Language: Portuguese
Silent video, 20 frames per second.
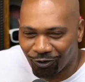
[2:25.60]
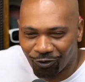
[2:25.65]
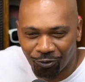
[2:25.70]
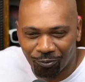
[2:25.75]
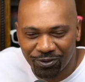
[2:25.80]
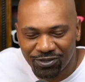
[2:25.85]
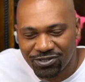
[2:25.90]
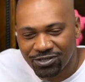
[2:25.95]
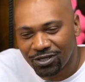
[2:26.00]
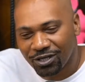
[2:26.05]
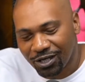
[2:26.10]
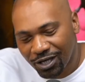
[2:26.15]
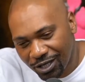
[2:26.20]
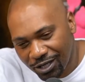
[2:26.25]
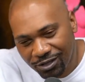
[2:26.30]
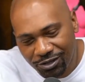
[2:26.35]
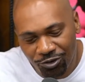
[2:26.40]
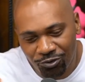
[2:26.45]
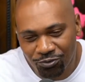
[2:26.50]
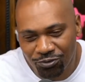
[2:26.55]
Aí eu comecei,
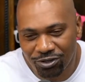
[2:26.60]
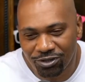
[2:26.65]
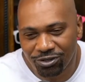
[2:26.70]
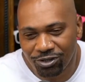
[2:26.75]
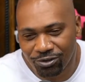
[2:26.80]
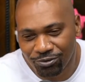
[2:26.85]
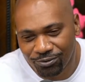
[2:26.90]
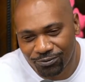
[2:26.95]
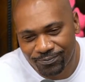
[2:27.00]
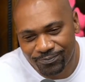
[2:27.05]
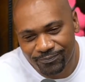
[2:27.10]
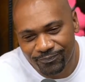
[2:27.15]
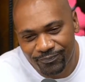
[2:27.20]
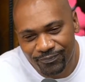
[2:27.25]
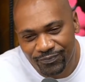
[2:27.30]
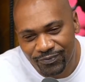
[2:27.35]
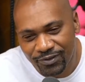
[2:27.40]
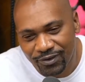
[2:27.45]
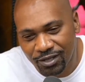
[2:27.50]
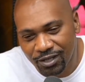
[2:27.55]
aí deu no que deu.
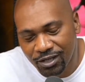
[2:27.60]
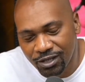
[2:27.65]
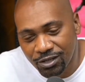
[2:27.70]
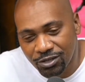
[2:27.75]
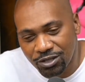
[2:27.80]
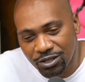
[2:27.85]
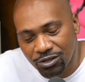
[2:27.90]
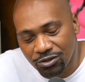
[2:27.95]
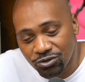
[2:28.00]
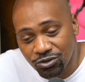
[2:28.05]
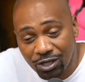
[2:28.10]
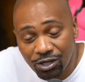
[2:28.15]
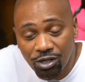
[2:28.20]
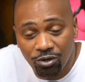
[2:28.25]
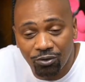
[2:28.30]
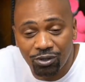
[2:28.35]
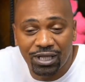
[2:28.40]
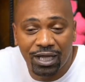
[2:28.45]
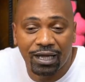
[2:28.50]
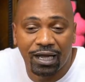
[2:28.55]
Só
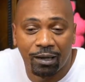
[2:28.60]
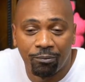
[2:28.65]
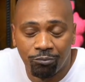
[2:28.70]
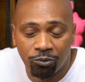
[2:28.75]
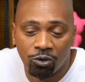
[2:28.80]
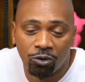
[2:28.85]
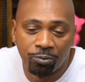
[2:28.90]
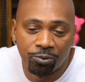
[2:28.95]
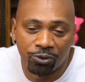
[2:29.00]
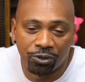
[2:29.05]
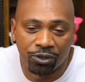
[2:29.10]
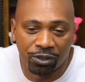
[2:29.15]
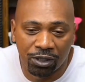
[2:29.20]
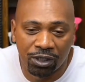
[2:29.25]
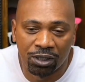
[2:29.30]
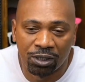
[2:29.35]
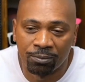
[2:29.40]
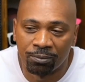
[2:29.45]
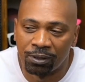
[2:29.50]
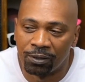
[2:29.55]
que quando acabou o
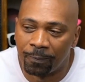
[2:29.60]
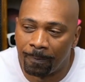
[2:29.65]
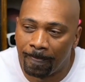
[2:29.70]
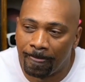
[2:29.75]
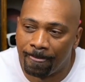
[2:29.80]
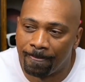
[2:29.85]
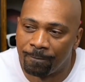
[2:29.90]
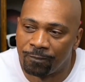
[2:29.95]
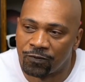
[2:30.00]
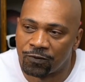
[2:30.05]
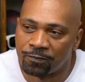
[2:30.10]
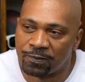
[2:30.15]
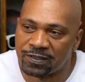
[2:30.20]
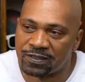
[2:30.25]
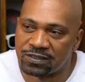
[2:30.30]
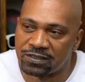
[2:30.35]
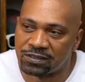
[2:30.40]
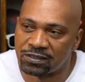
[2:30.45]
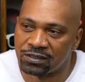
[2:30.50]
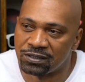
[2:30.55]
programa,
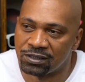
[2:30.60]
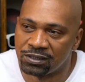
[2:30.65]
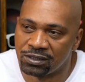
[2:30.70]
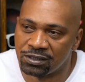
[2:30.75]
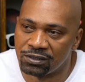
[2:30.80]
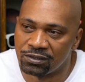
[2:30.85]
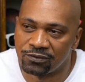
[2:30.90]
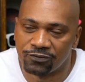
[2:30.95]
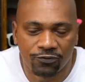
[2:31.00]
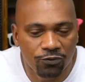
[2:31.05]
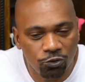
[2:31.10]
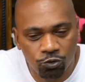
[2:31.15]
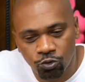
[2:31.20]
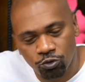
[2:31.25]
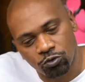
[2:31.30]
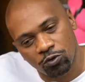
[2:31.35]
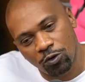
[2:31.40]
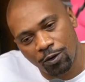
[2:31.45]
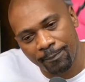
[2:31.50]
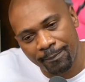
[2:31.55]
tipo assim, ficou
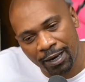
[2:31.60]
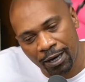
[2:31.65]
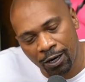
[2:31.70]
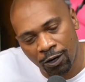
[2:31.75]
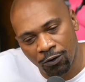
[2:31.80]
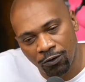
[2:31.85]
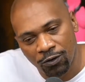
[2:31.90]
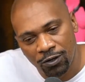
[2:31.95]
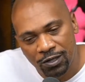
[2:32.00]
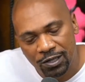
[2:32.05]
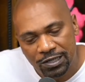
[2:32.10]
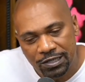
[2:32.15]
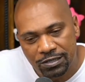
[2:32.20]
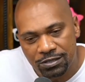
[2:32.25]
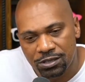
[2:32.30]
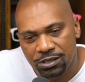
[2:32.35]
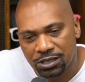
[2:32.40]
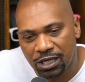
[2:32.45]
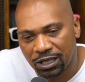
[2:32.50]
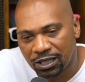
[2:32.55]
tudo normal.
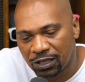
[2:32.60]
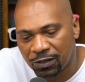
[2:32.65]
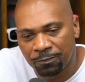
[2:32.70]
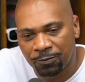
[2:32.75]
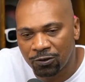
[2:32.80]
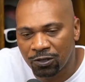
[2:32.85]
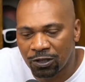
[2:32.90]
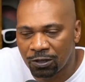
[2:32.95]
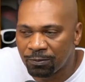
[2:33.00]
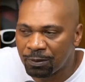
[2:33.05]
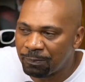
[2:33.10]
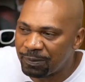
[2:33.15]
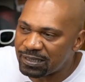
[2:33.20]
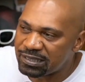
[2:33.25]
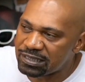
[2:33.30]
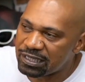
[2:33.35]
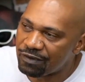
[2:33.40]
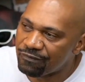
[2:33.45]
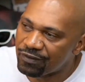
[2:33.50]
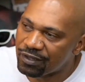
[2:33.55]
E aquele programa
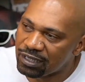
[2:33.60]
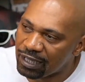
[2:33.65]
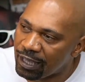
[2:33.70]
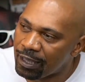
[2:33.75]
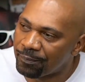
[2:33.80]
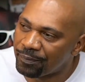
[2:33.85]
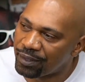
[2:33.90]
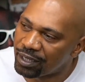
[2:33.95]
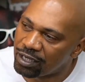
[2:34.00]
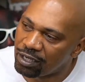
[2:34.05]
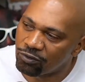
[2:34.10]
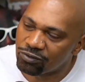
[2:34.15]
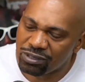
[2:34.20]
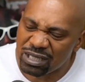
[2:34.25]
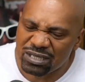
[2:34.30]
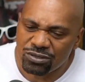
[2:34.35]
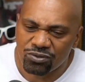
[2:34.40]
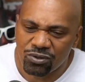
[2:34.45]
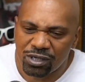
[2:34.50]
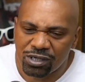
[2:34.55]
passava, na época, era
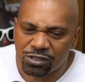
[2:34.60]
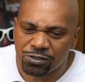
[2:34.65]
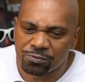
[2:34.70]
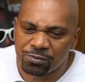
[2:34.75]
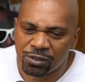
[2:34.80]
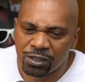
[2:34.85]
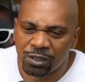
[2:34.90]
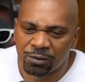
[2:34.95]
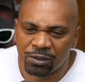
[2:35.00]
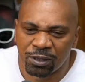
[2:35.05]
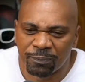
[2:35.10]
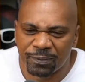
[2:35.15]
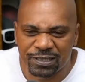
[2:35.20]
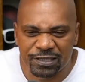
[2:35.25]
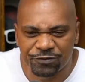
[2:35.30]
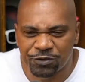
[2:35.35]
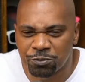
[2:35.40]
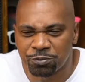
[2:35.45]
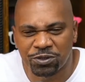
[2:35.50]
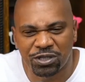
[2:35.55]
altas horas mesmo, né?
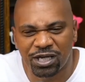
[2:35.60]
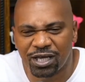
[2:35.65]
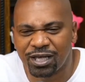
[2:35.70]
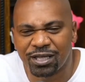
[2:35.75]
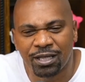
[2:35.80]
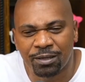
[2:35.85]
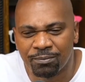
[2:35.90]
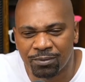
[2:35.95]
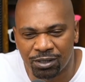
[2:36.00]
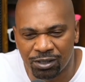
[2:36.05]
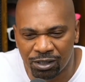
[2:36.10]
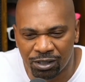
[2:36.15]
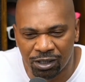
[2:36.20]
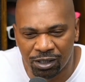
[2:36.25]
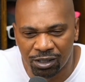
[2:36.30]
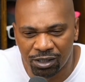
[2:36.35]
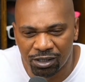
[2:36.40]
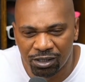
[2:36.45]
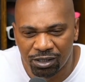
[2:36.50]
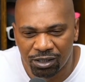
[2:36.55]
Passava tipo 3 da
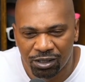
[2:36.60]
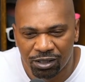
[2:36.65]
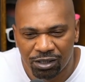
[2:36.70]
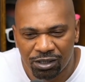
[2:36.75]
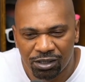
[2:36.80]
manhã.